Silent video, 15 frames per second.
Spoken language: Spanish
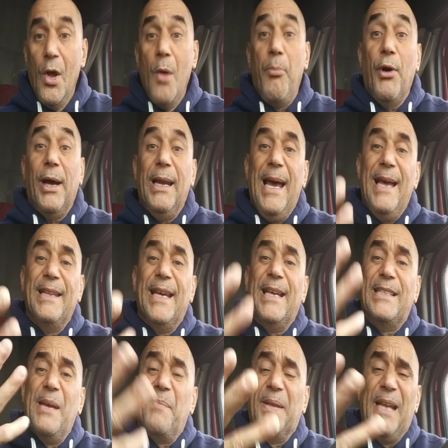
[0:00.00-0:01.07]
Porque la gente que
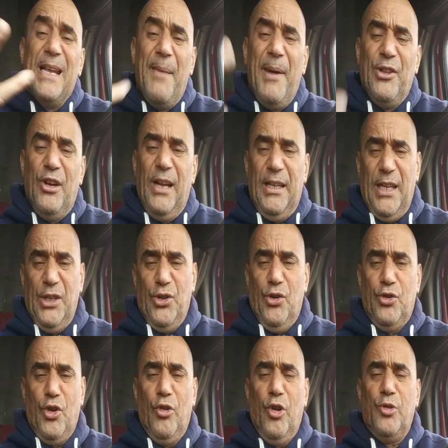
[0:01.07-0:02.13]
siempre está llamando la atención
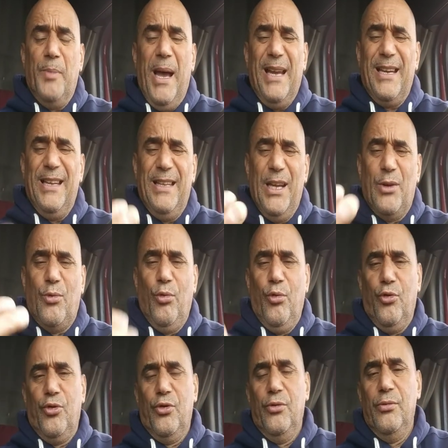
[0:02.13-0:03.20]
son los más
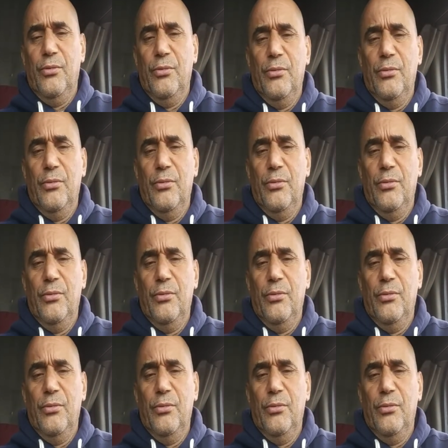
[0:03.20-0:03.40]
ridículos.